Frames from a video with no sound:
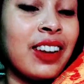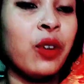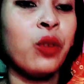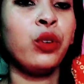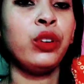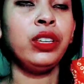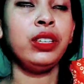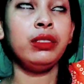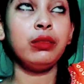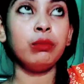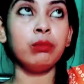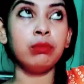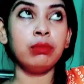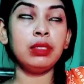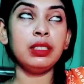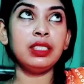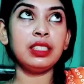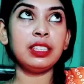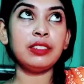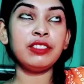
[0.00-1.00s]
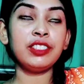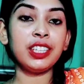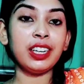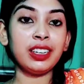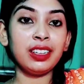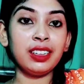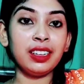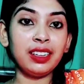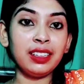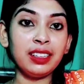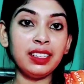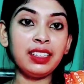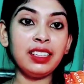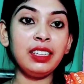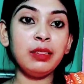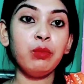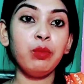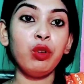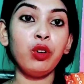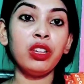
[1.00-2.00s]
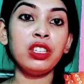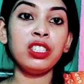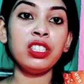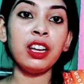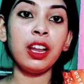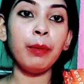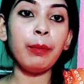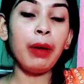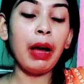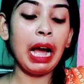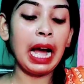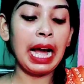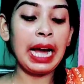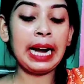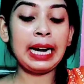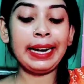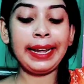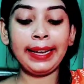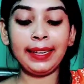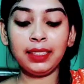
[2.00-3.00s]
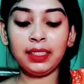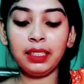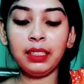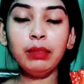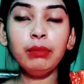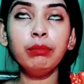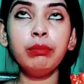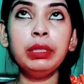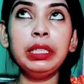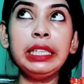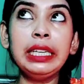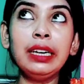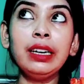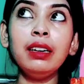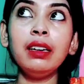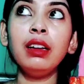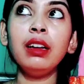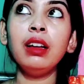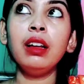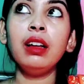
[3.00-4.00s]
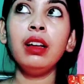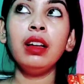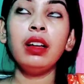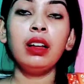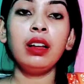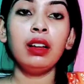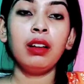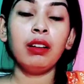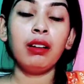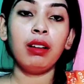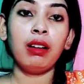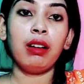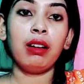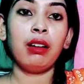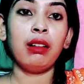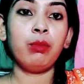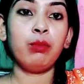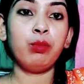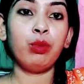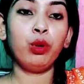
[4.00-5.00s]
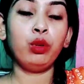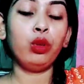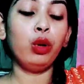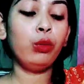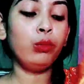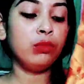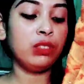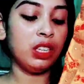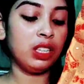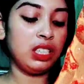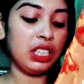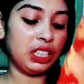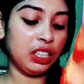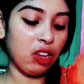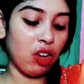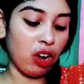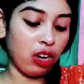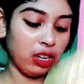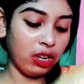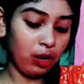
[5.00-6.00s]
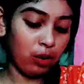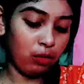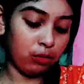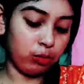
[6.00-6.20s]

ওই রিসেপশনের দিনই পরেছিলাম আর একদিন বিয়ের প্রথম যে যেতে হয় না